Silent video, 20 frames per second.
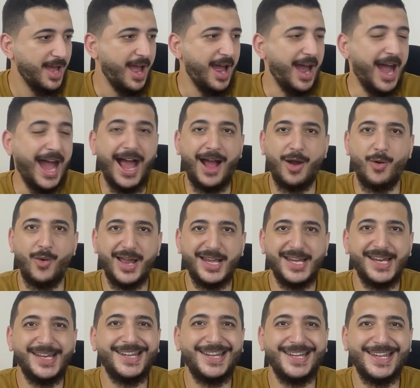
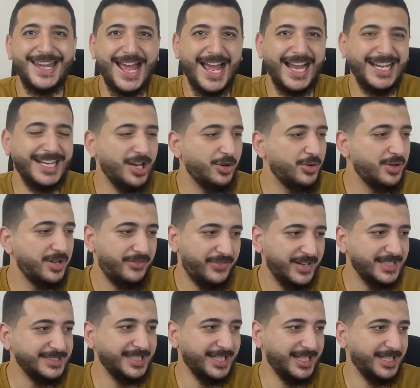حوالين النهايه
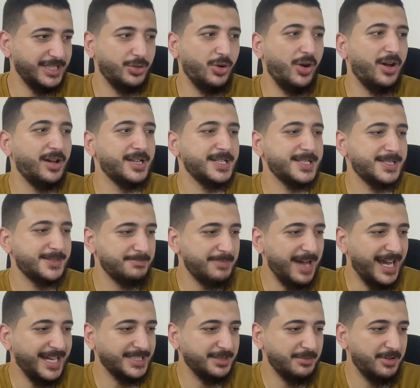والفتح ان هو خلاص
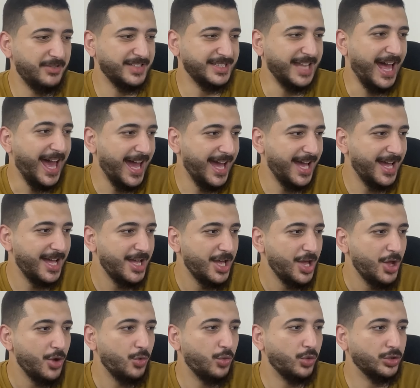بعد ما فتحها
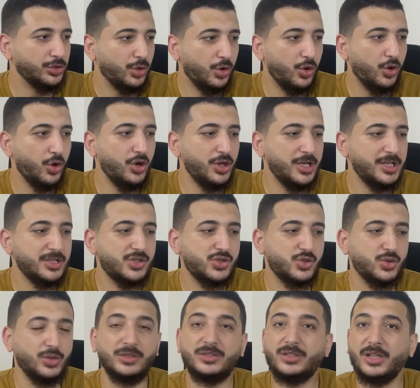ودخول
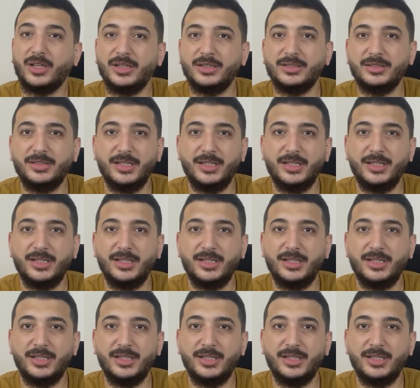السلطان